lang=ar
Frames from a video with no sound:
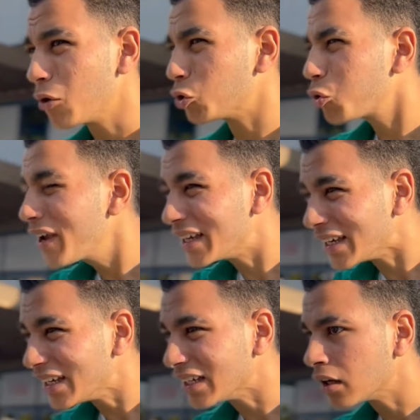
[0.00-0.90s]
وشويه
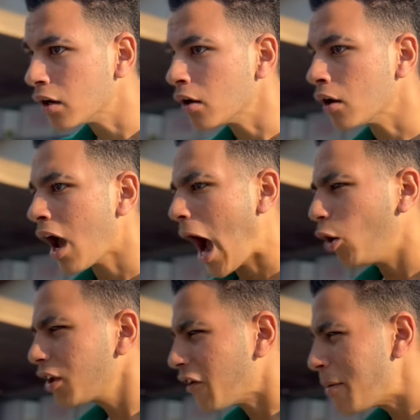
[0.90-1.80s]
جنيهين حاولت
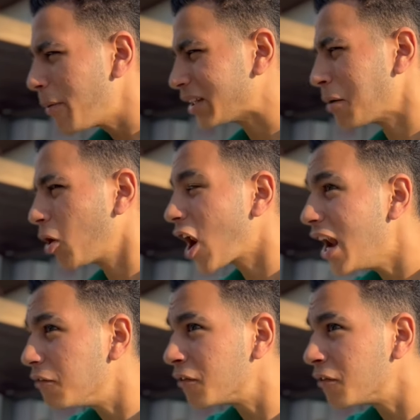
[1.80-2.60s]
افهمها بدل مره ألف